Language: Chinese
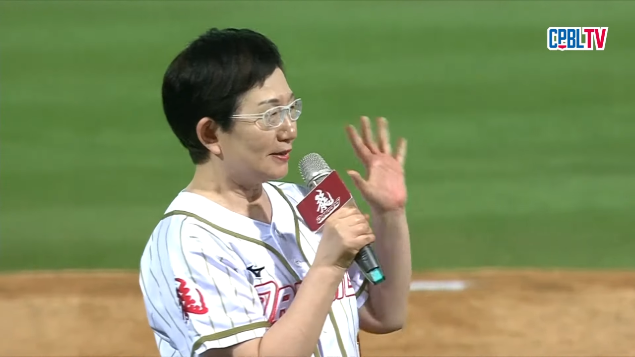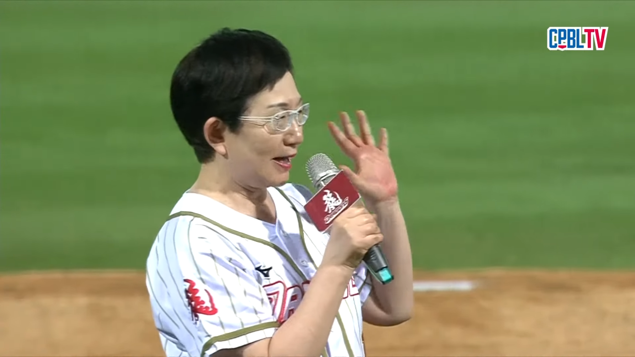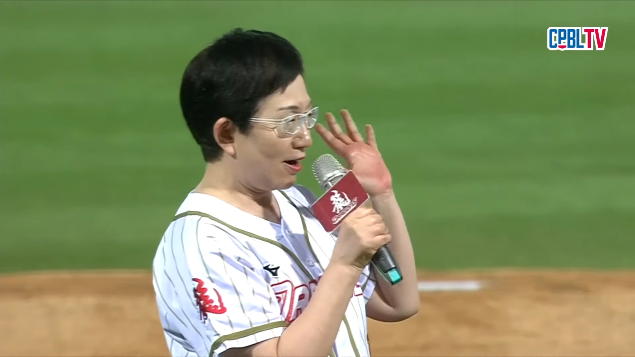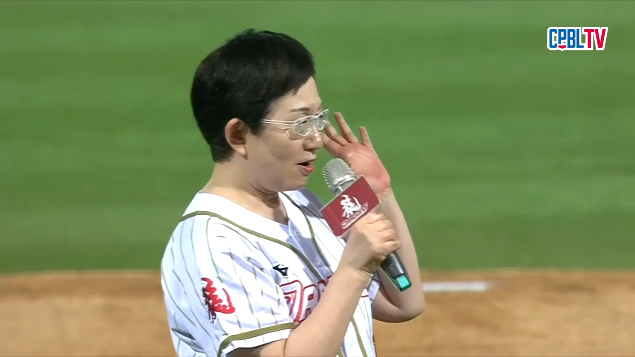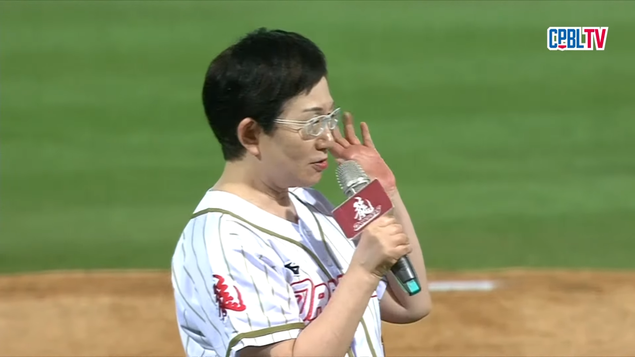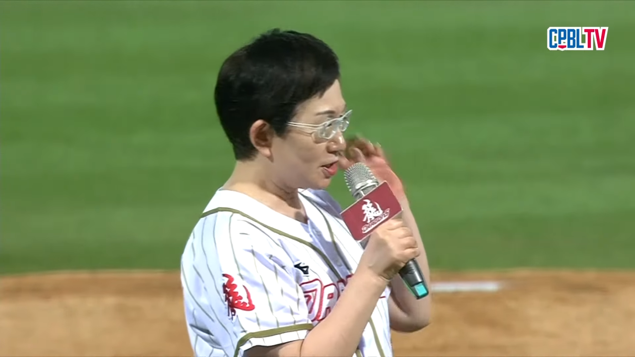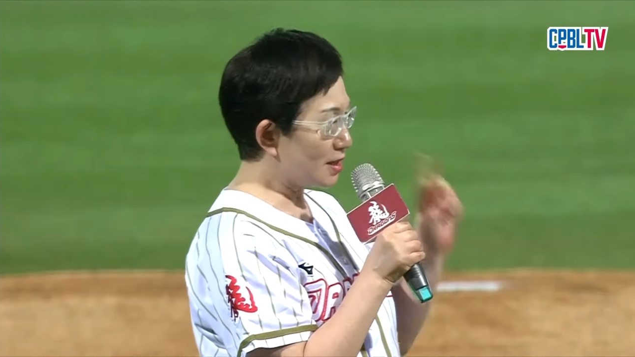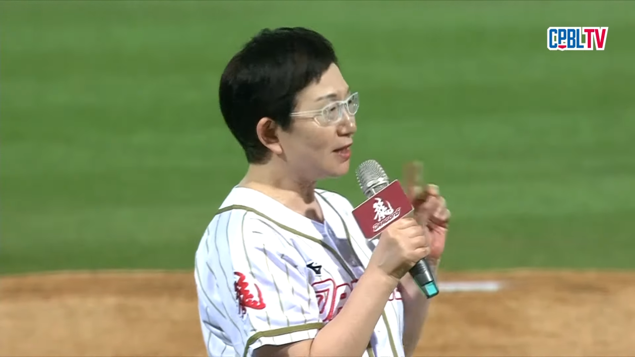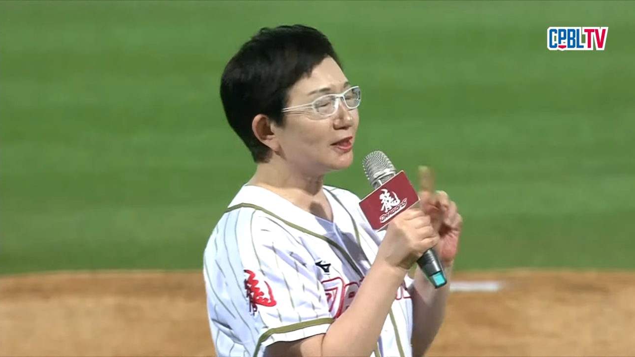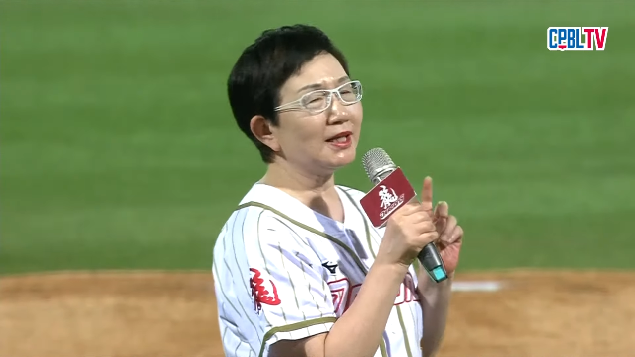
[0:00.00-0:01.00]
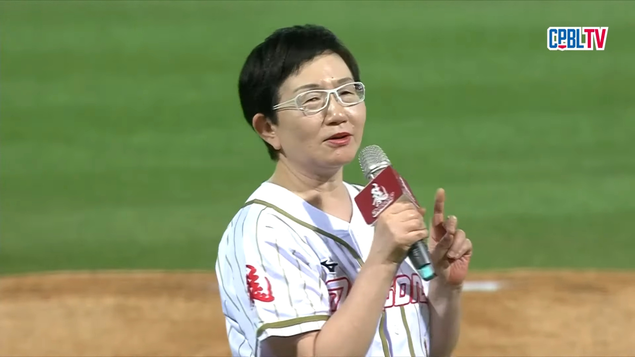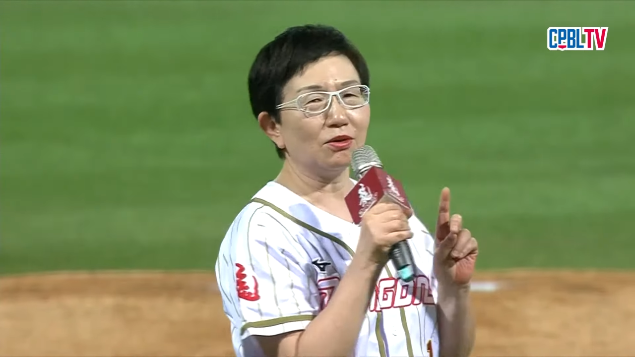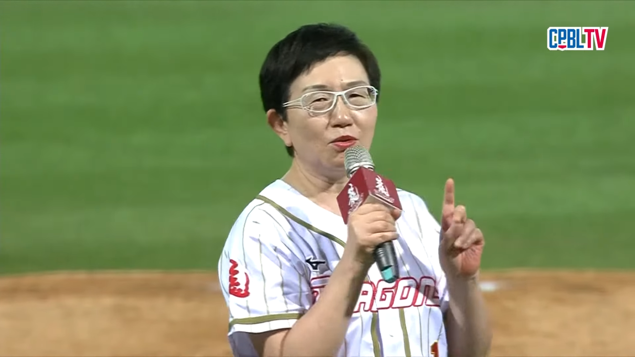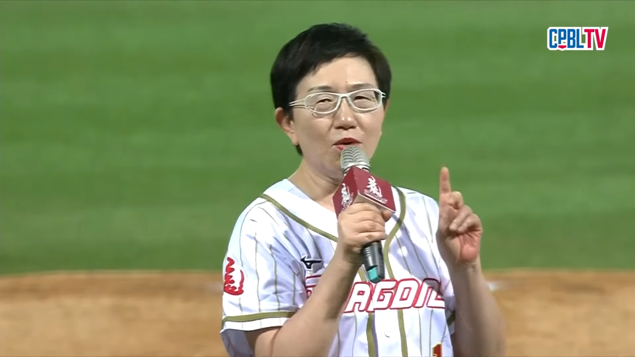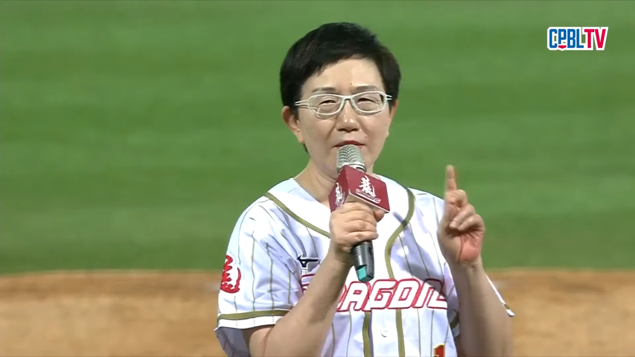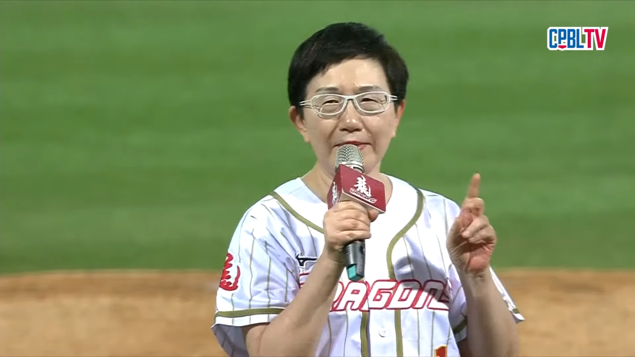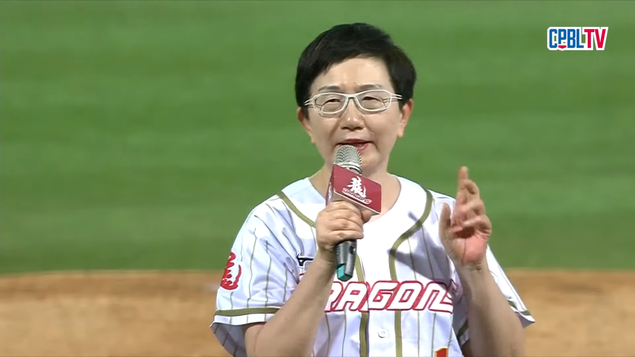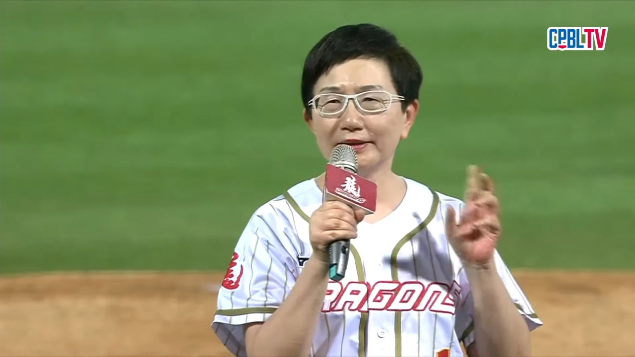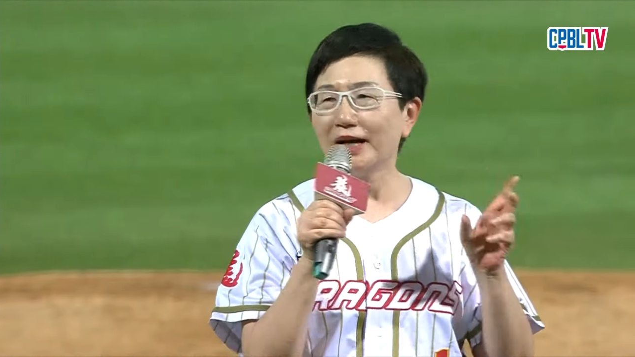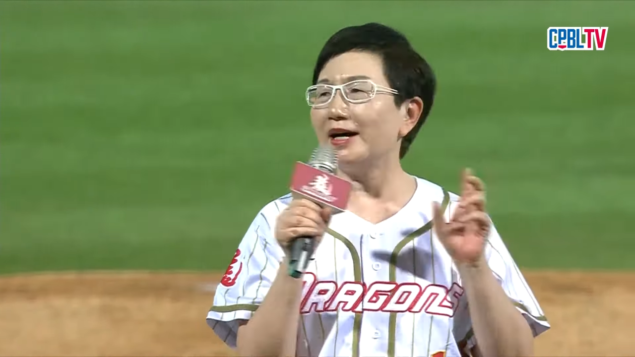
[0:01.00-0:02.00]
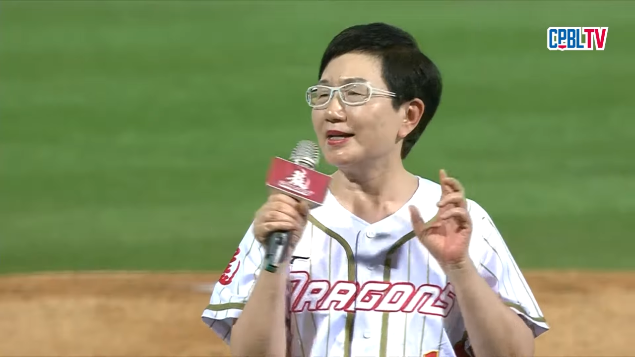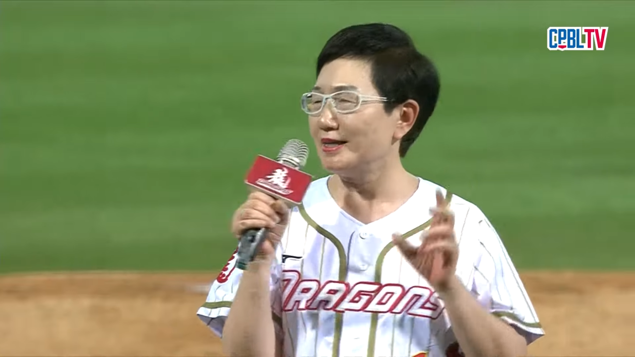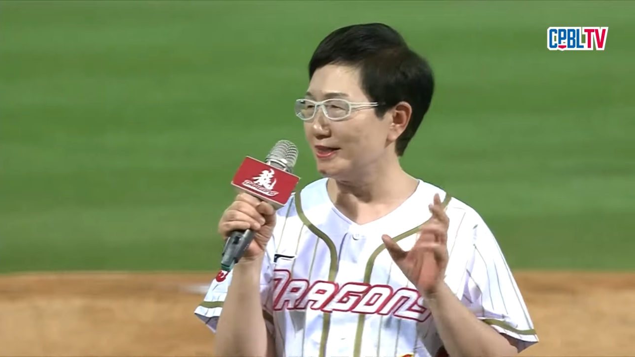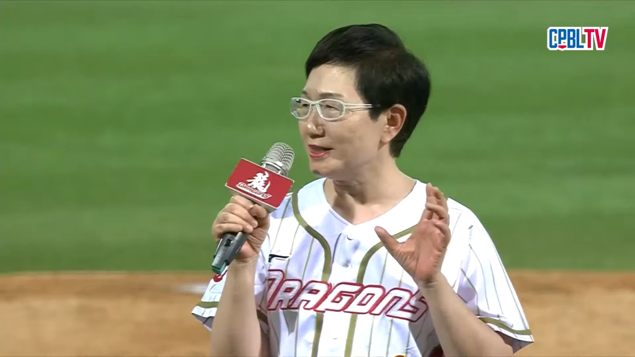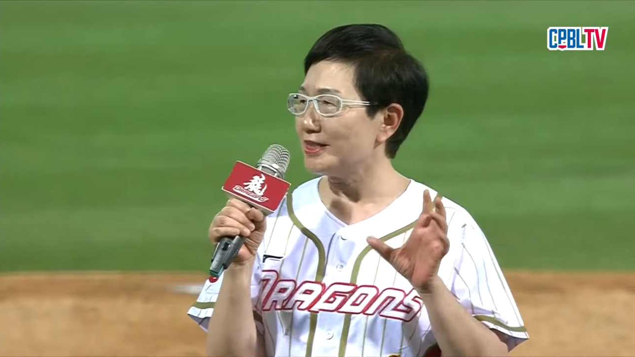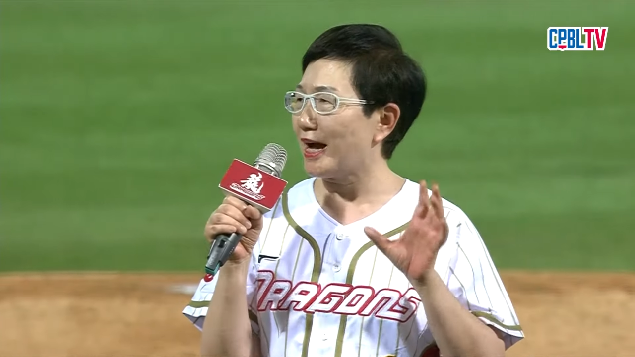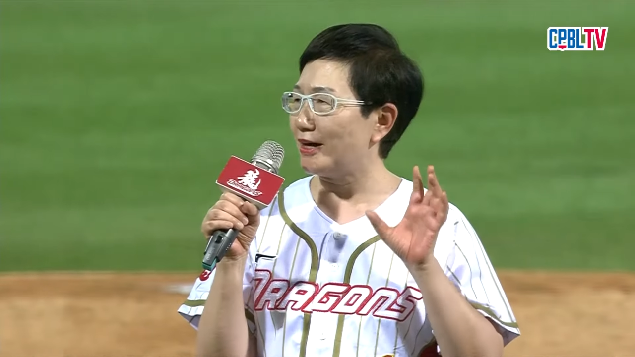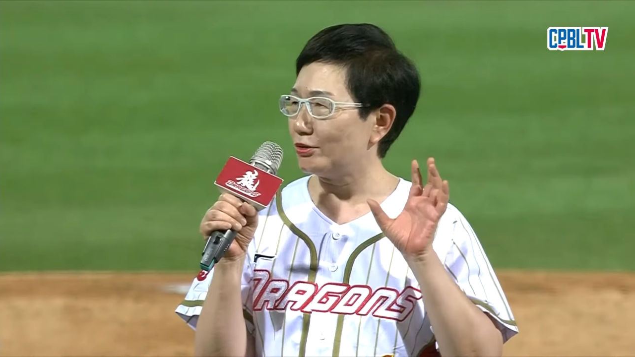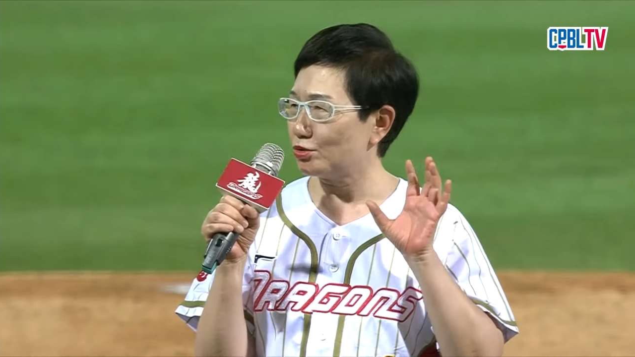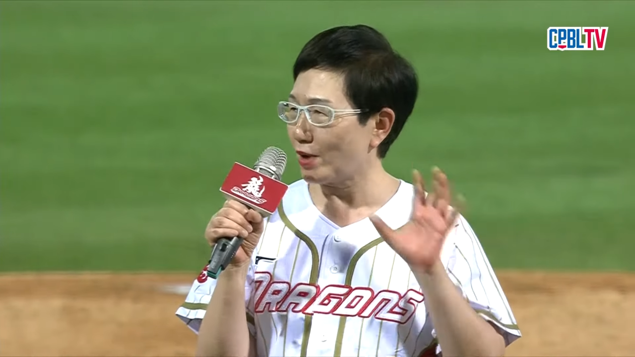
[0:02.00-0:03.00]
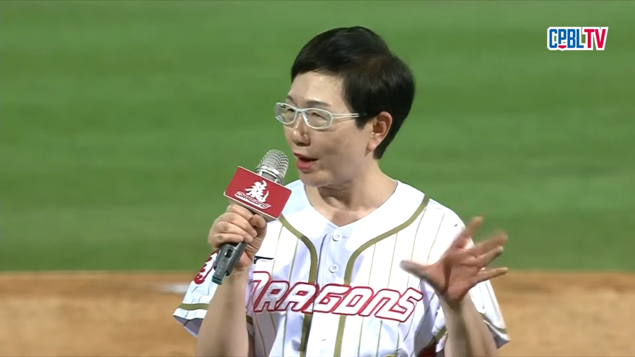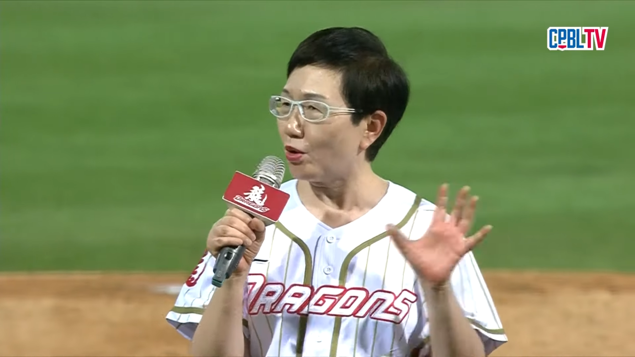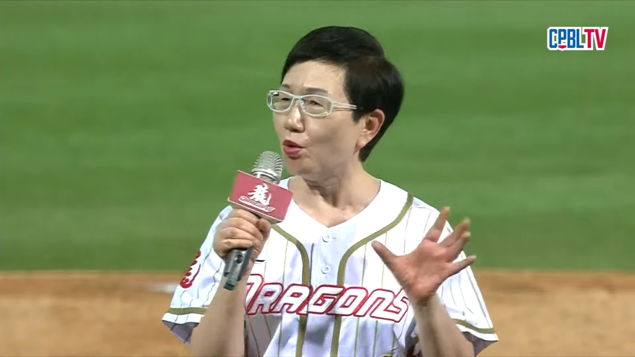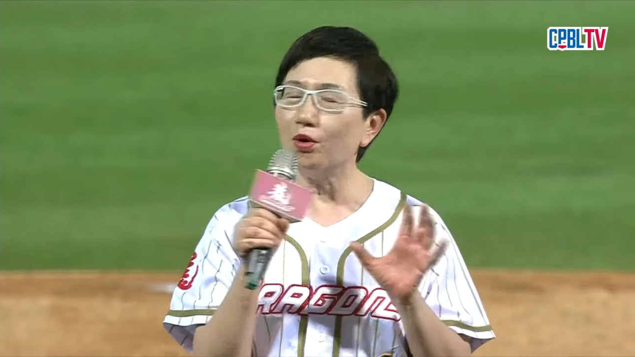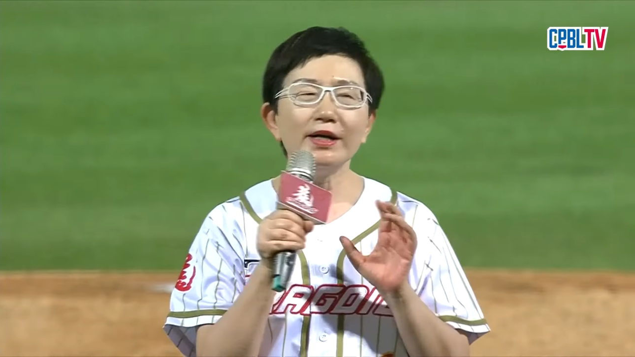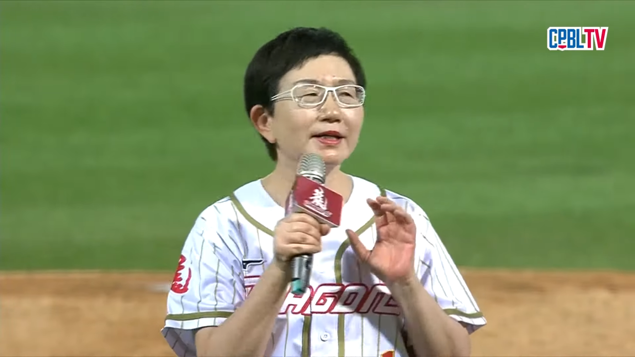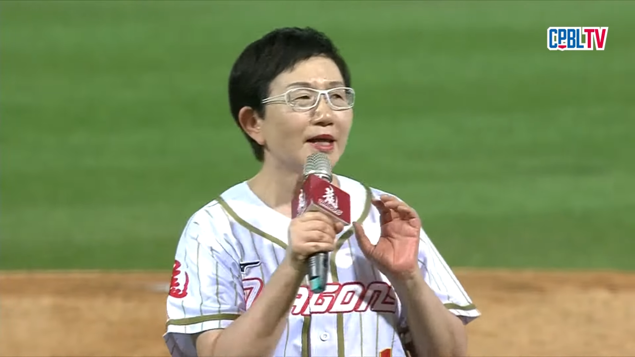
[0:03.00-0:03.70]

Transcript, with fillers: 然后设定我们的领奖专户。